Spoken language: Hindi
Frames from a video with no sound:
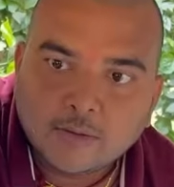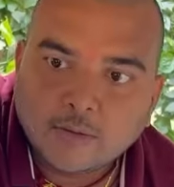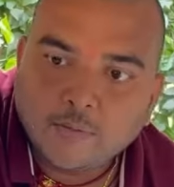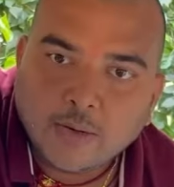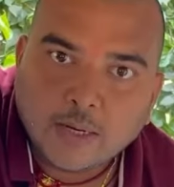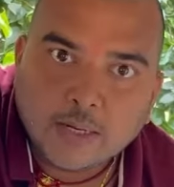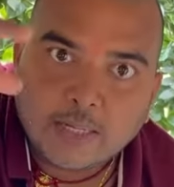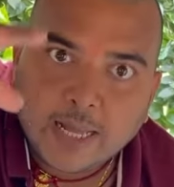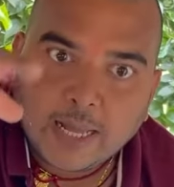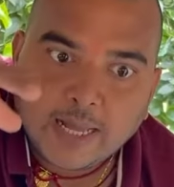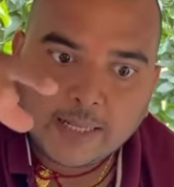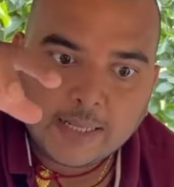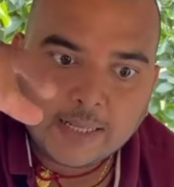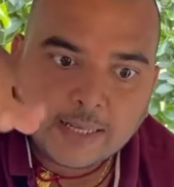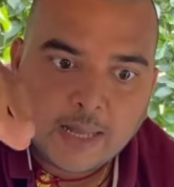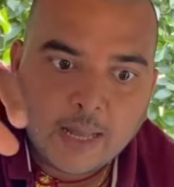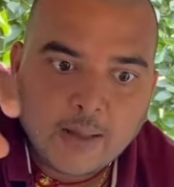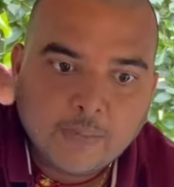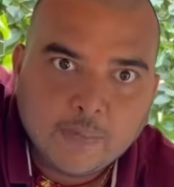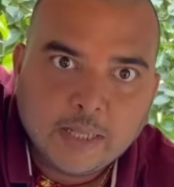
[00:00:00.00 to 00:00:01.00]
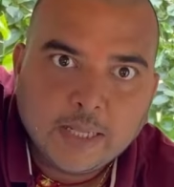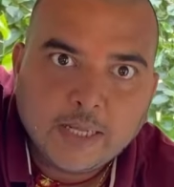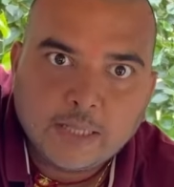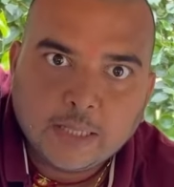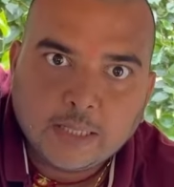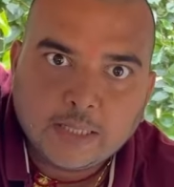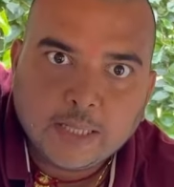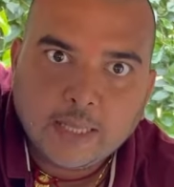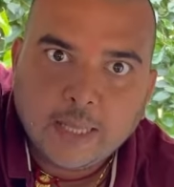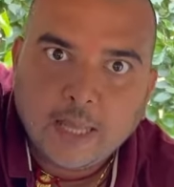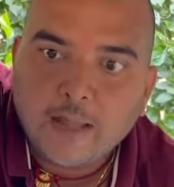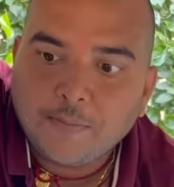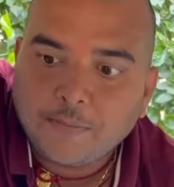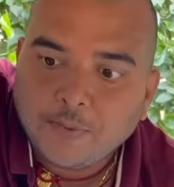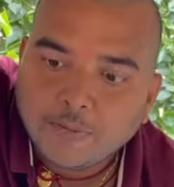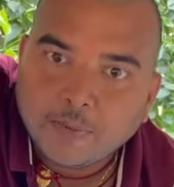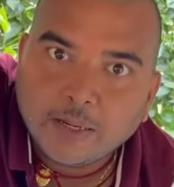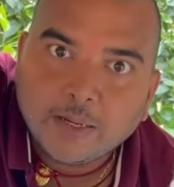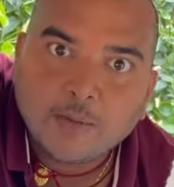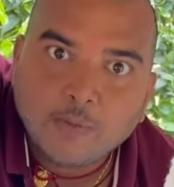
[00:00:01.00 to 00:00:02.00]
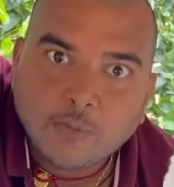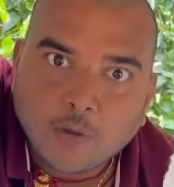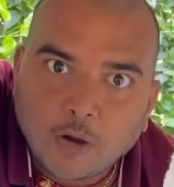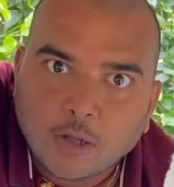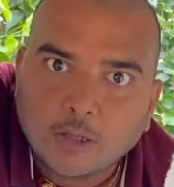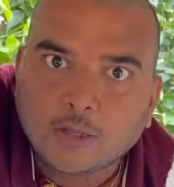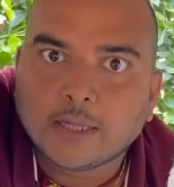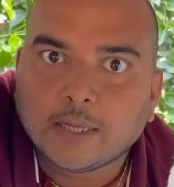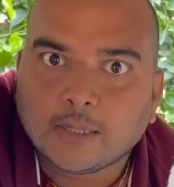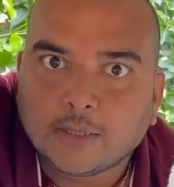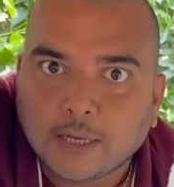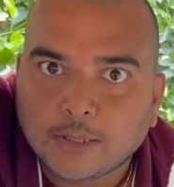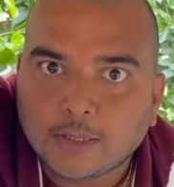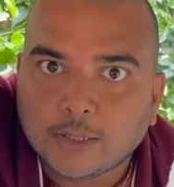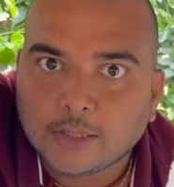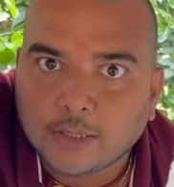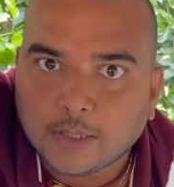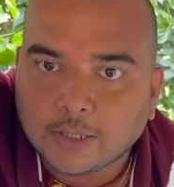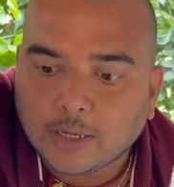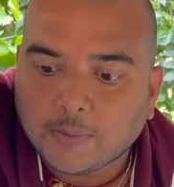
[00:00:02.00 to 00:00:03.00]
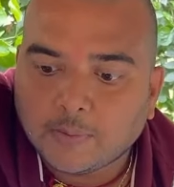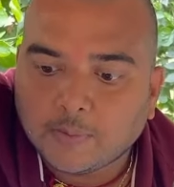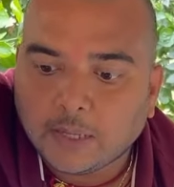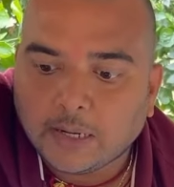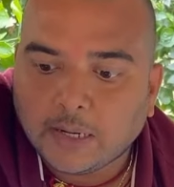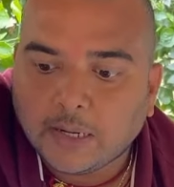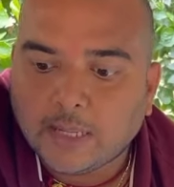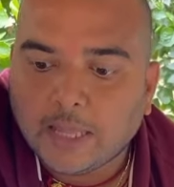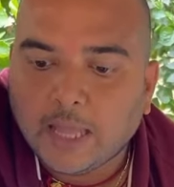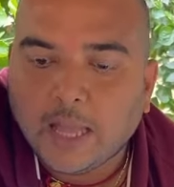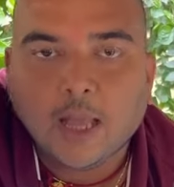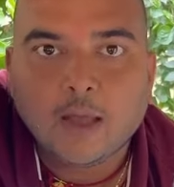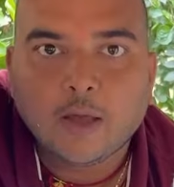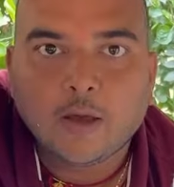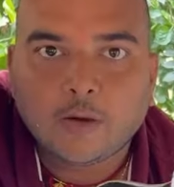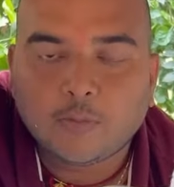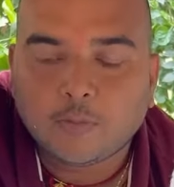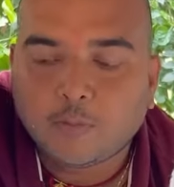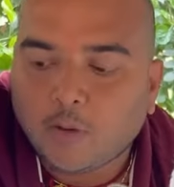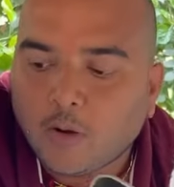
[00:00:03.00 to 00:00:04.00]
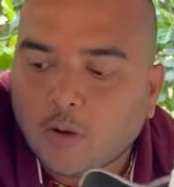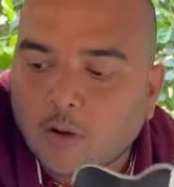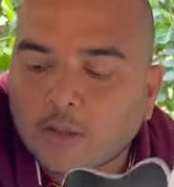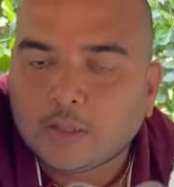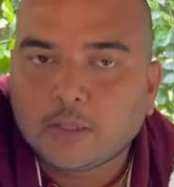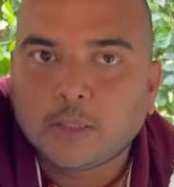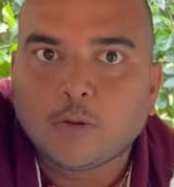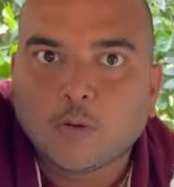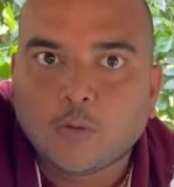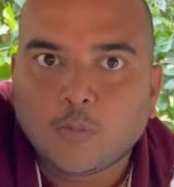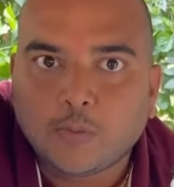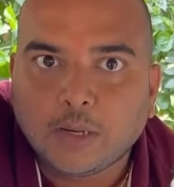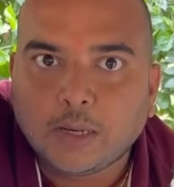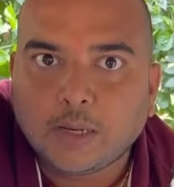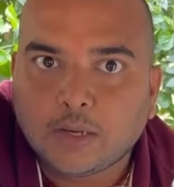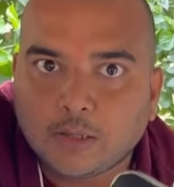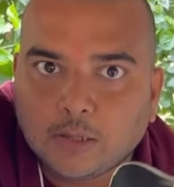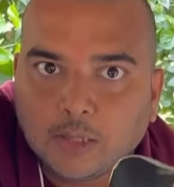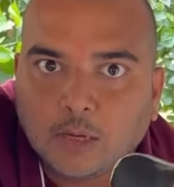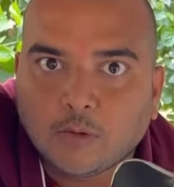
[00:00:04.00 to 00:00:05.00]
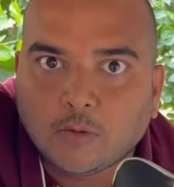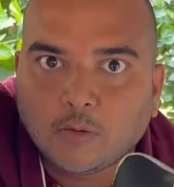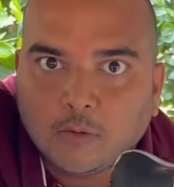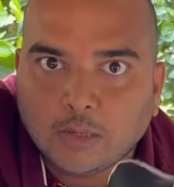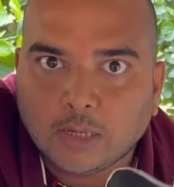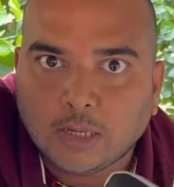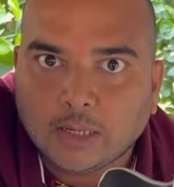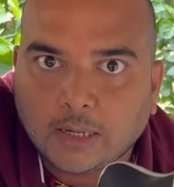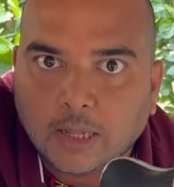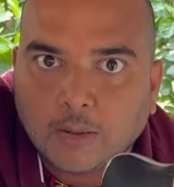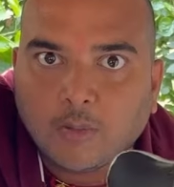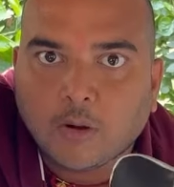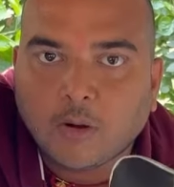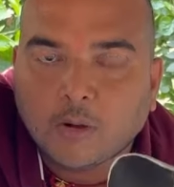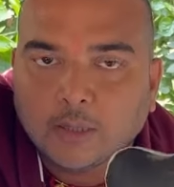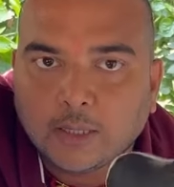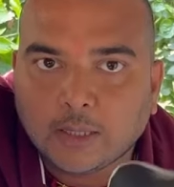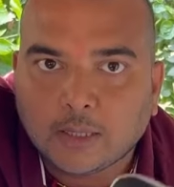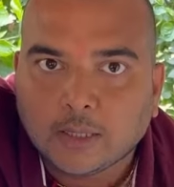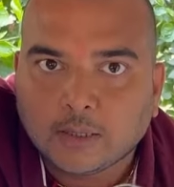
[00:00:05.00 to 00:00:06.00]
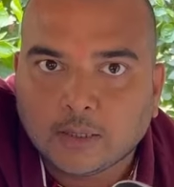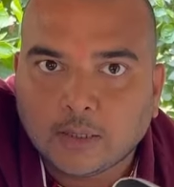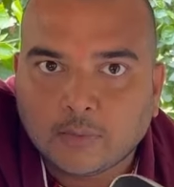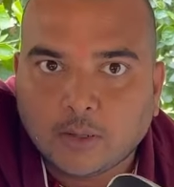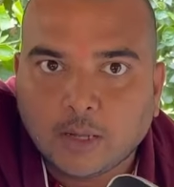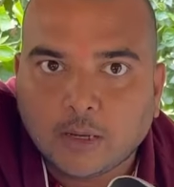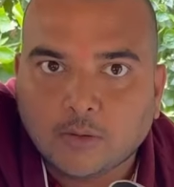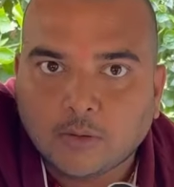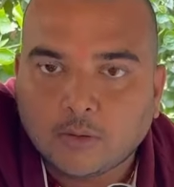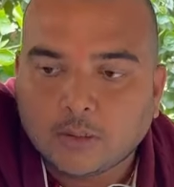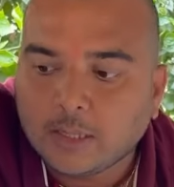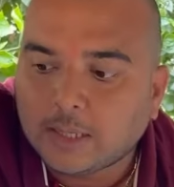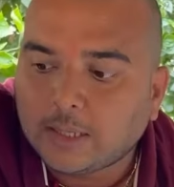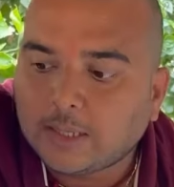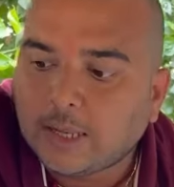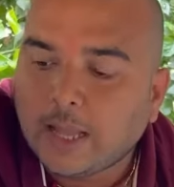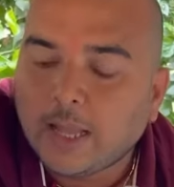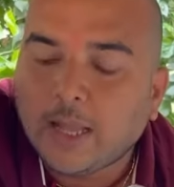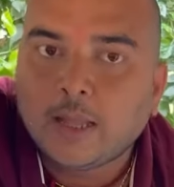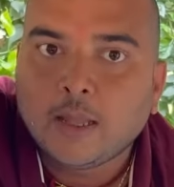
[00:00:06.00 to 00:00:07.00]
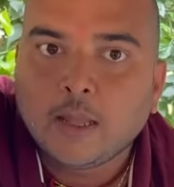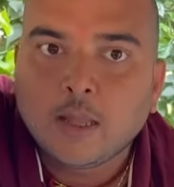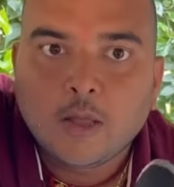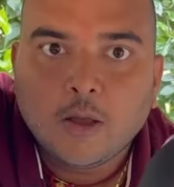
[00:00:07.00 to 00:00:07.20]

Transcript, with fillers: फ्रेंड आगे का आप देख सकते हैं यहाँ पे मैंने बहुत ही अच्छा से सेटअप कर लिया है और बहुत ही ओपी सा लुक लग रहा है बहुत ही गजब का लुक लग रहा है